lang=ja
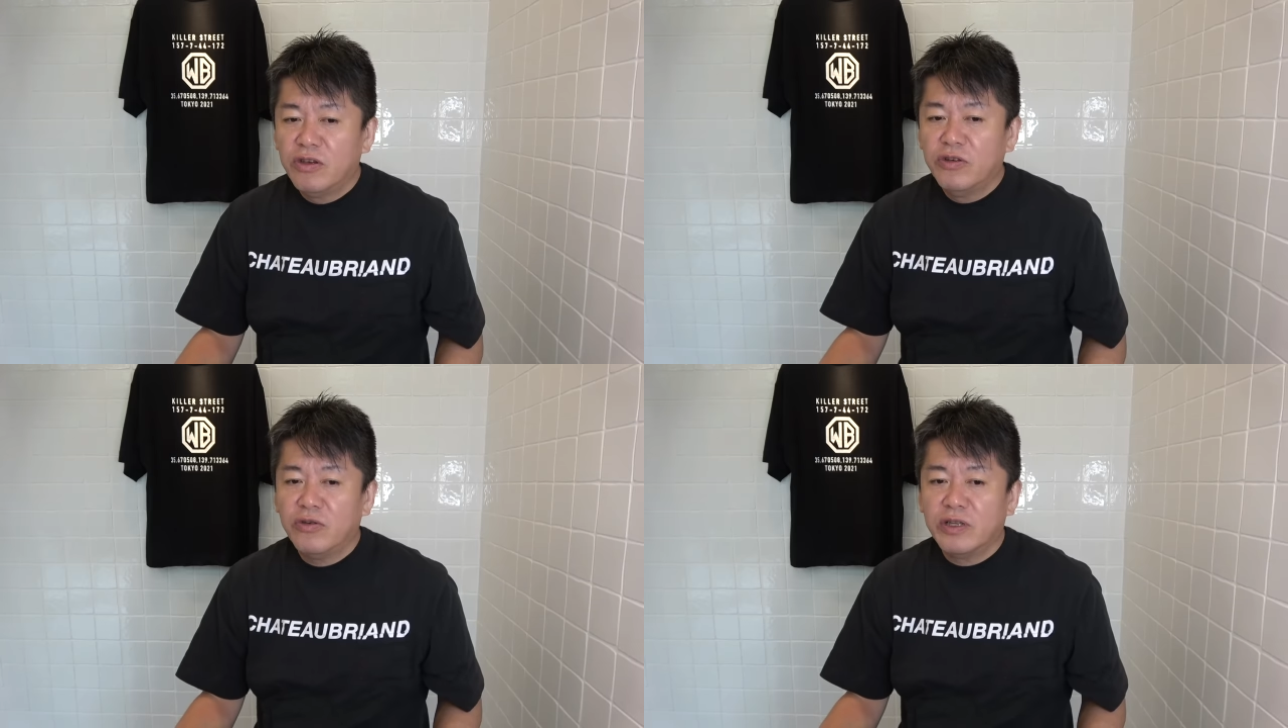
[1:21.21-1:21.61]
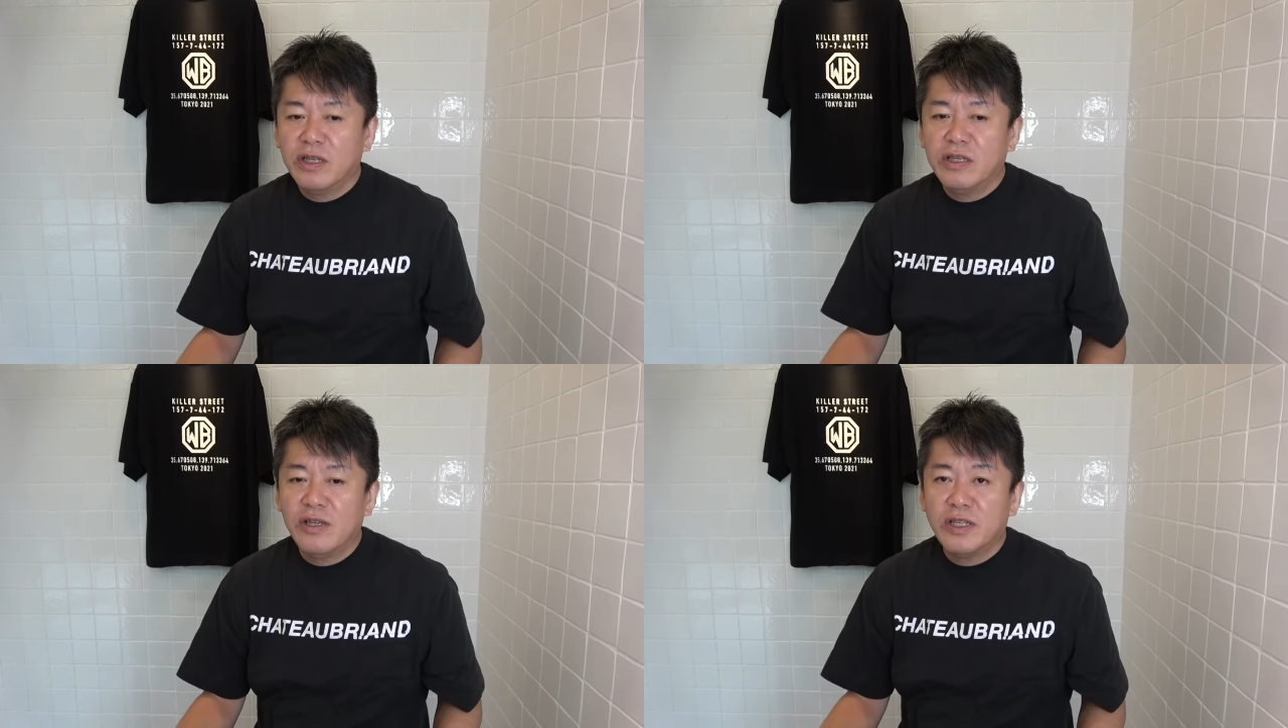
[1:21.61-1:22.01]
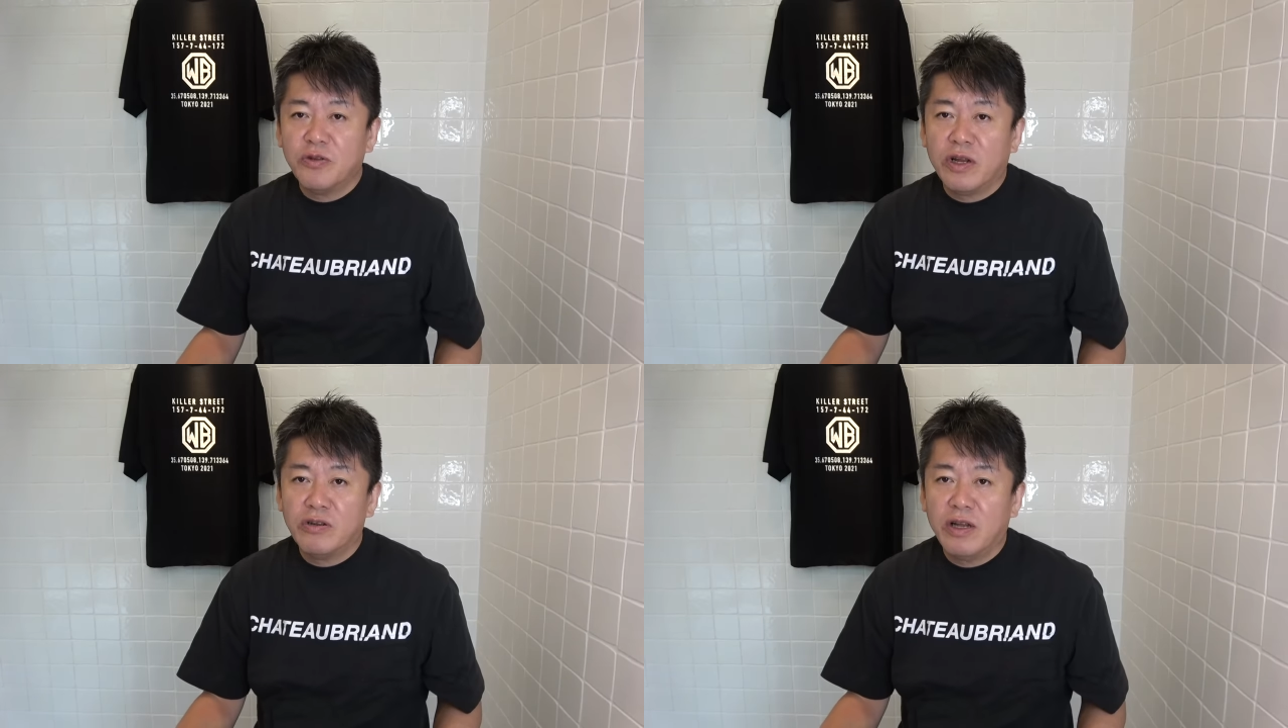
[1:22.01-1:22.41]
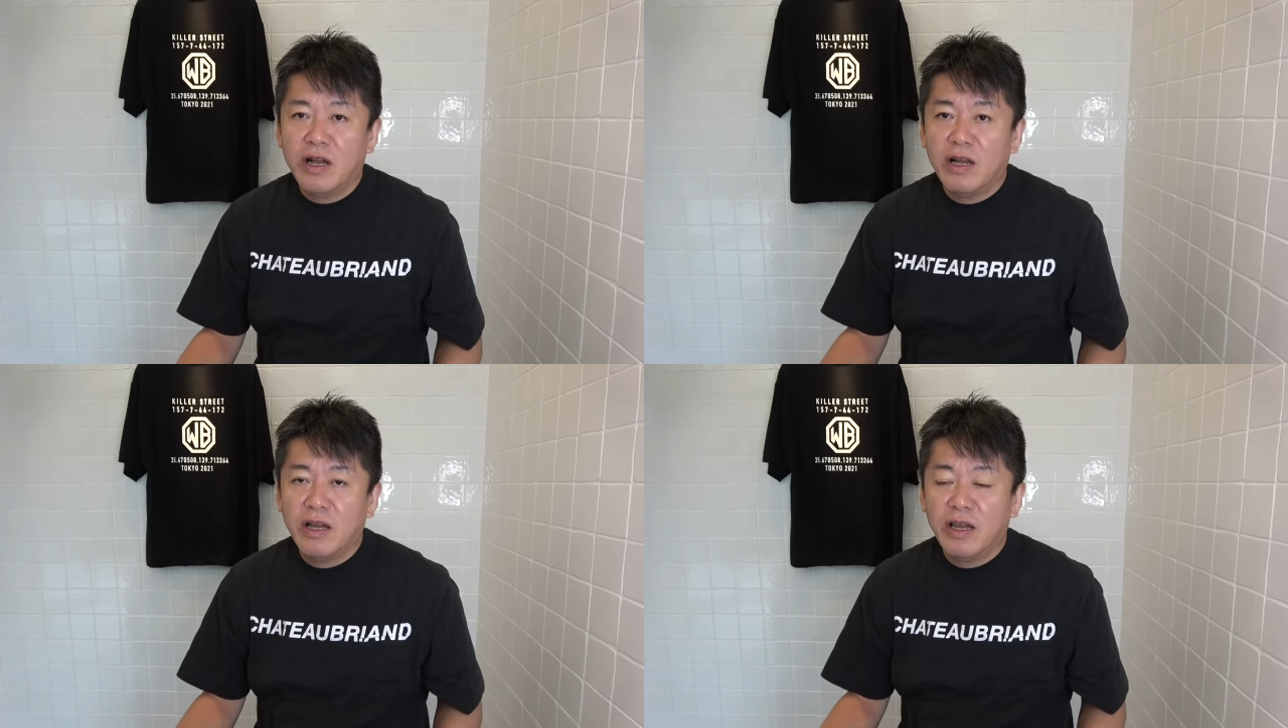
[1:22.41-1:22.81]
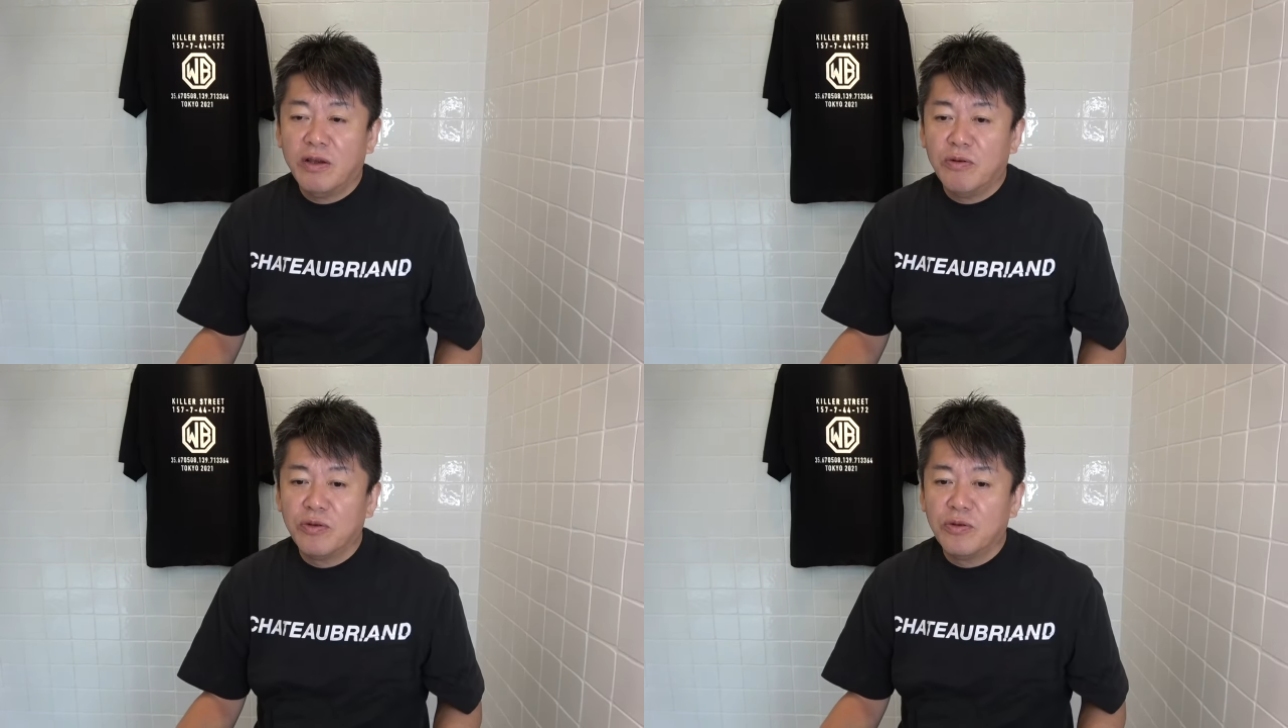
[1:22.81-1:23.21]
いうようなセンセーショナルな
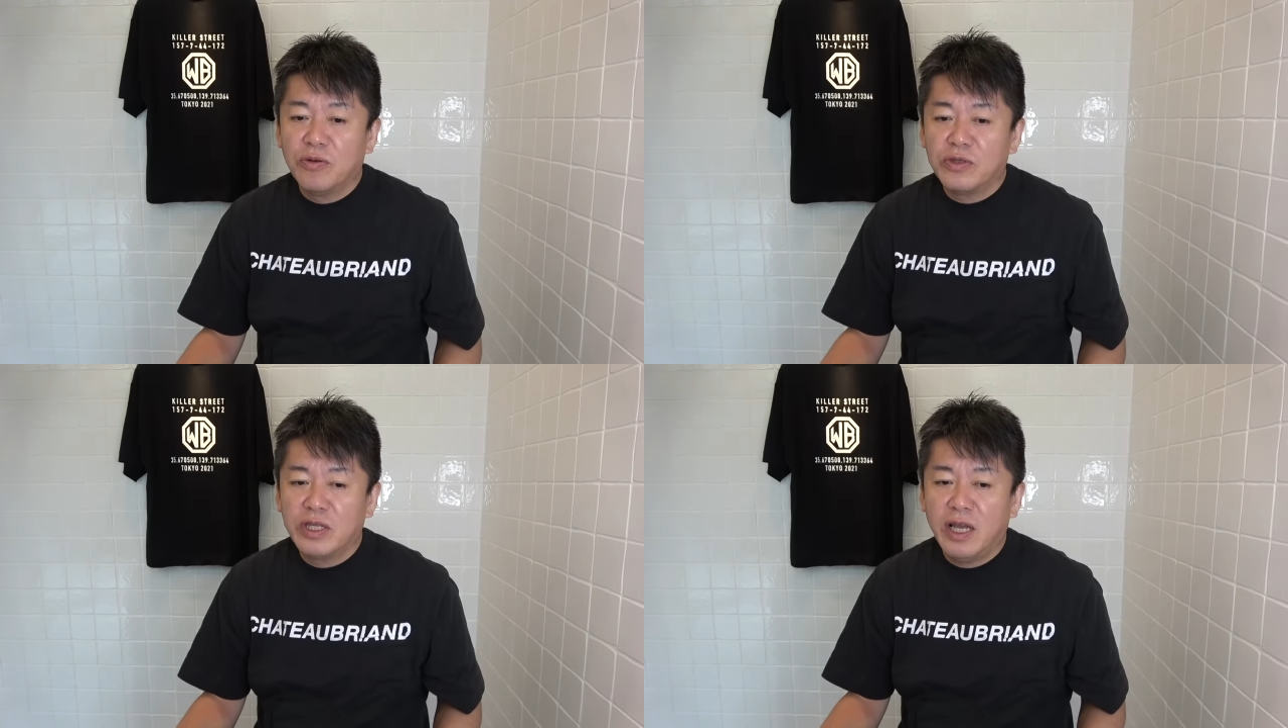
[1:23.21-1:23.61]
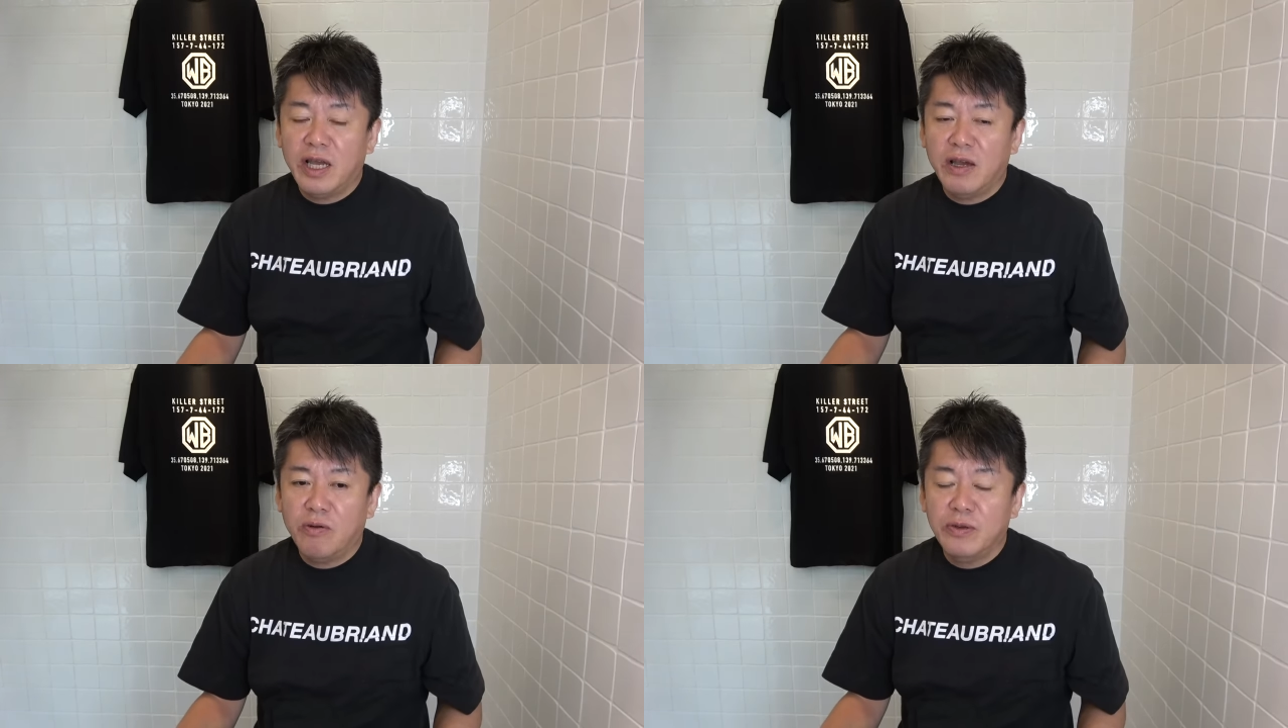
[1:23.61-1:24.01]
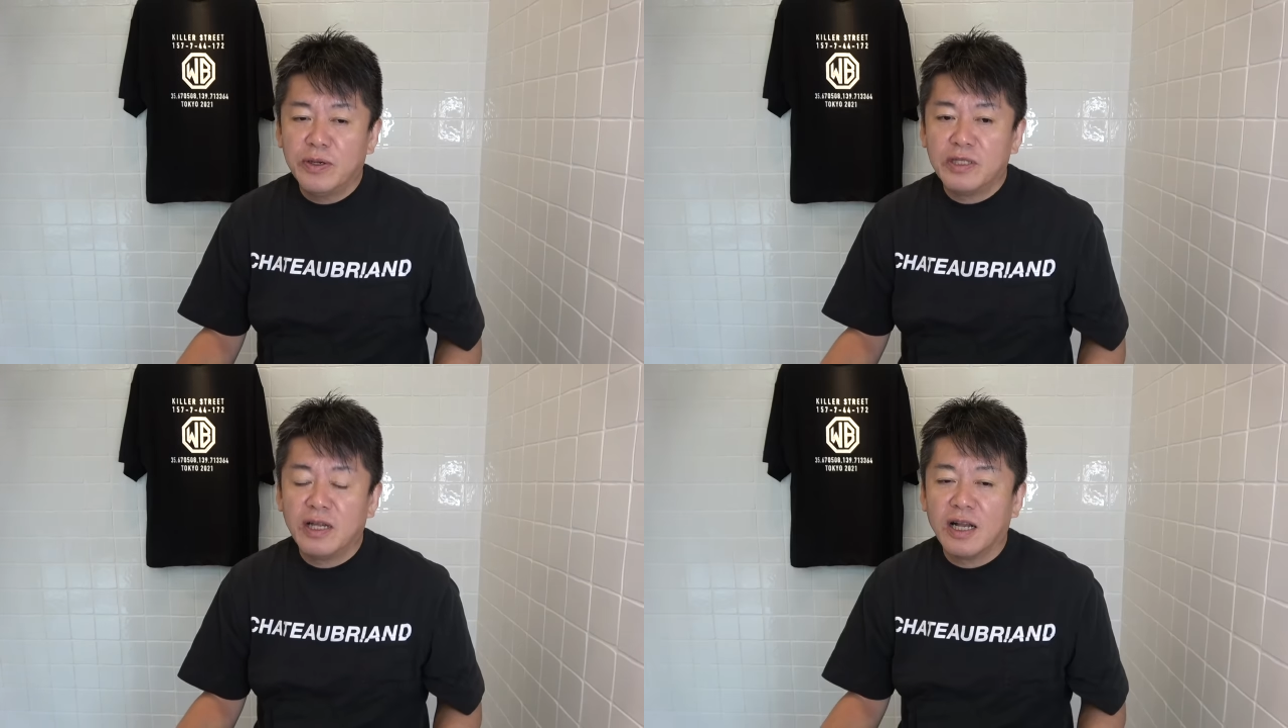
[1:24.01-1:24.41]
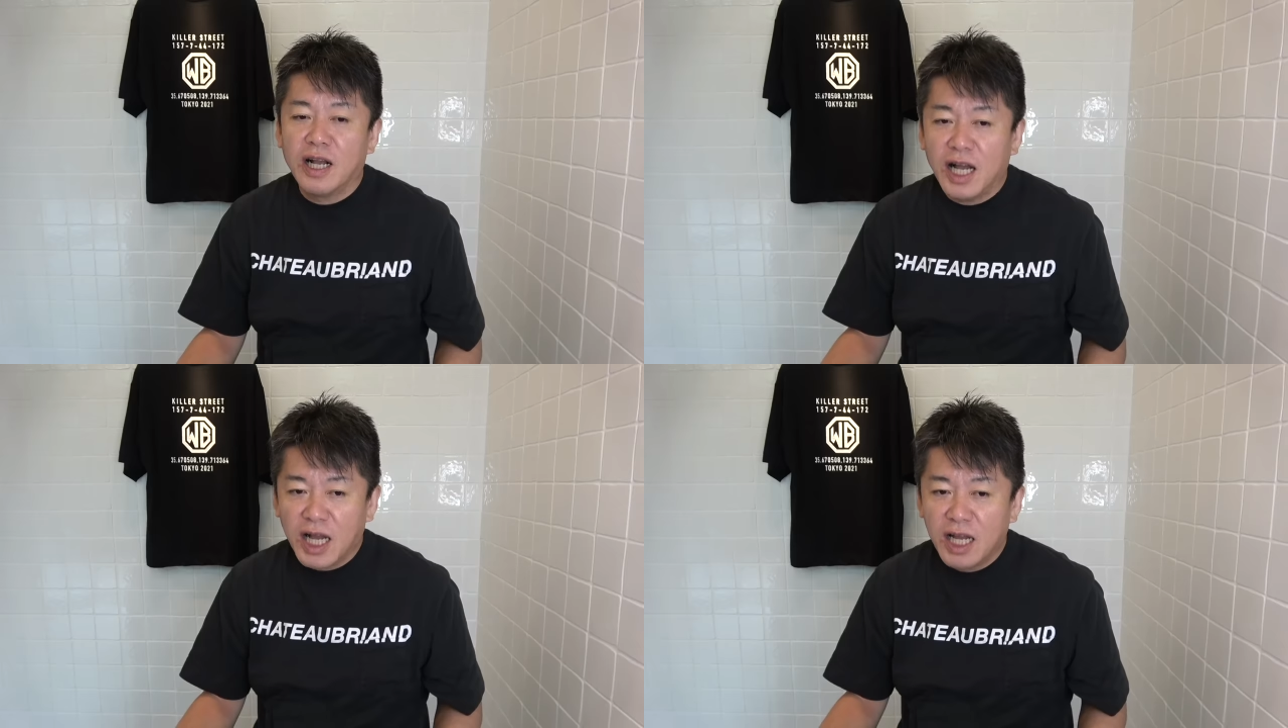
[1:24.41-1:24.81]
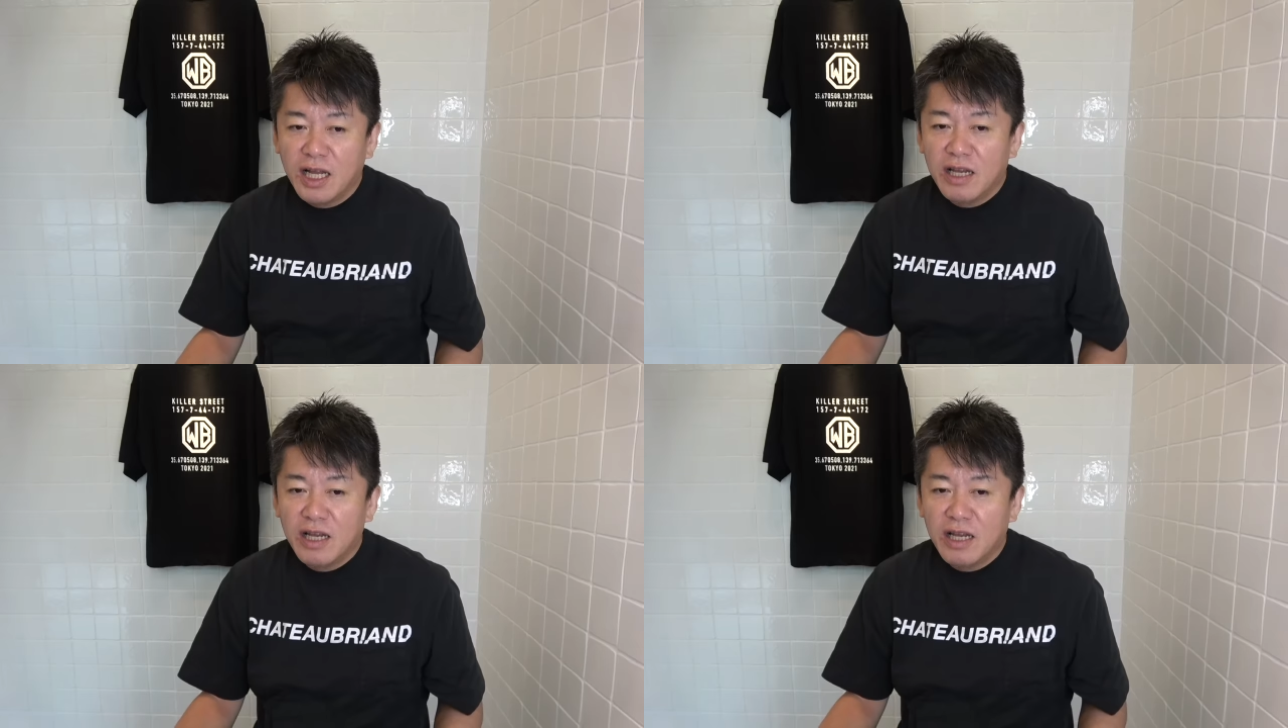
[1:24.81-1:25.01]
報道をしておりましたが、